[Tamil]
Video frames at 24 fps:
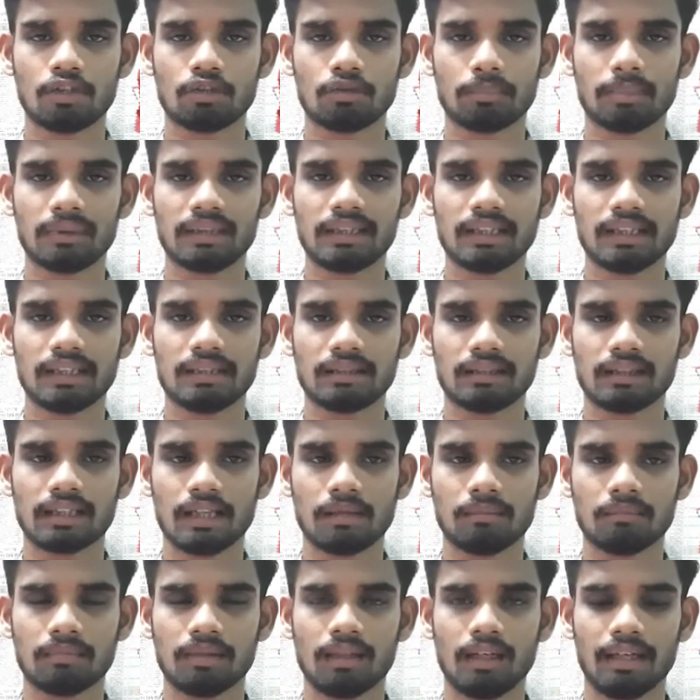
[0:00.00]
முப்பத்தி ஐந்து
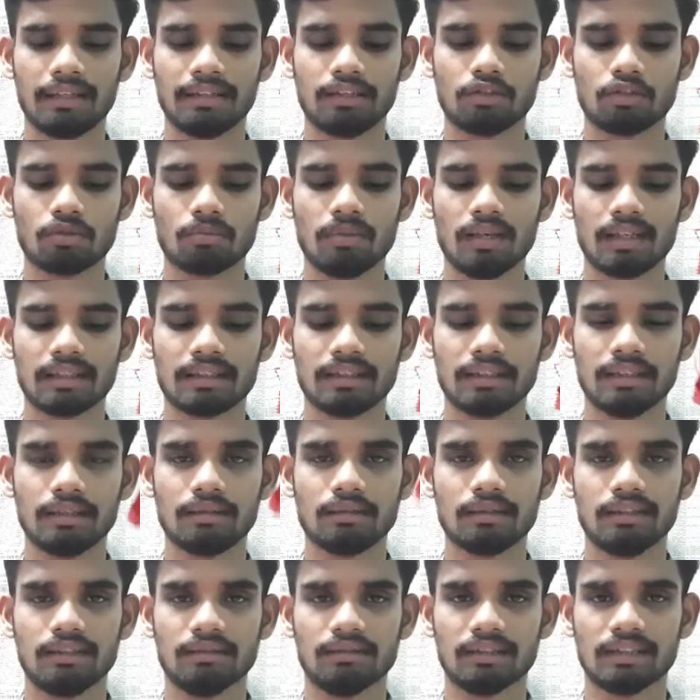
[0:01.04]
கிராம் ஐந்து ரூபாய்க்கு
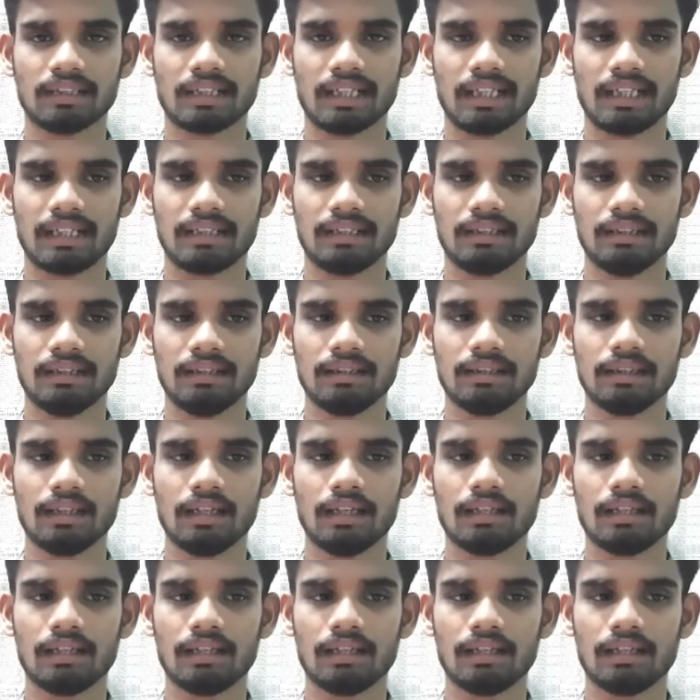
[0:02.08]
இது வந்து கிடைக்கிது